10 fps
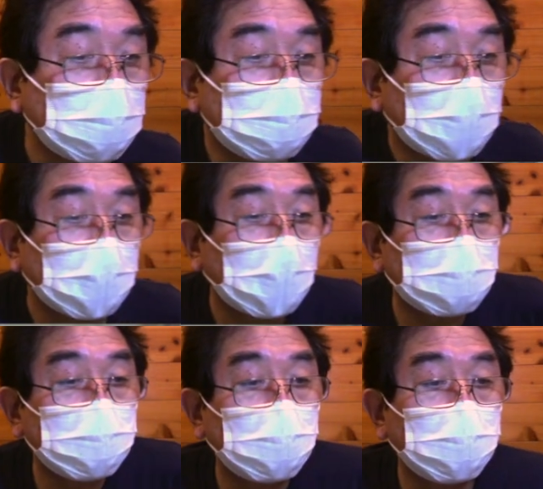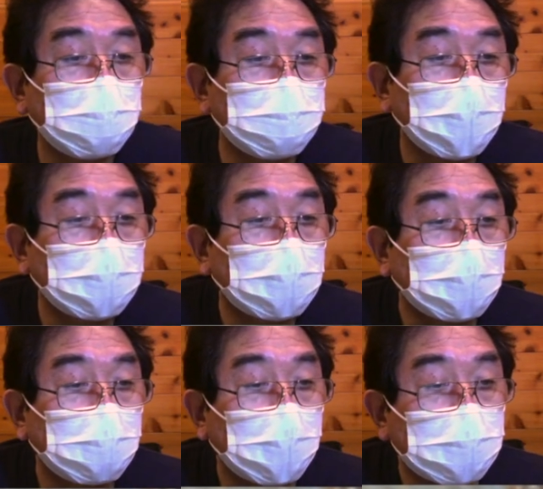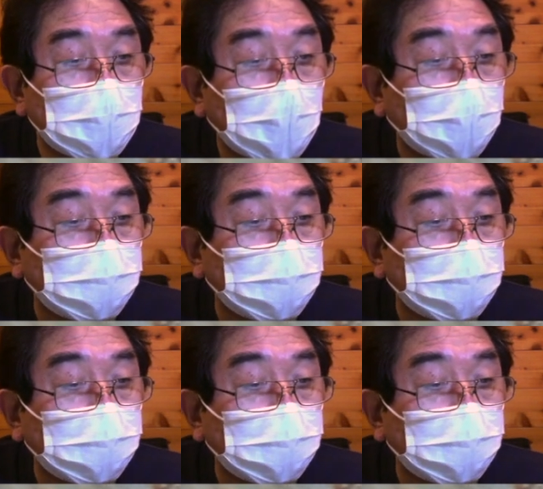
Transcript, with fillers: 日ダイヤ川上流部へ行ってきました。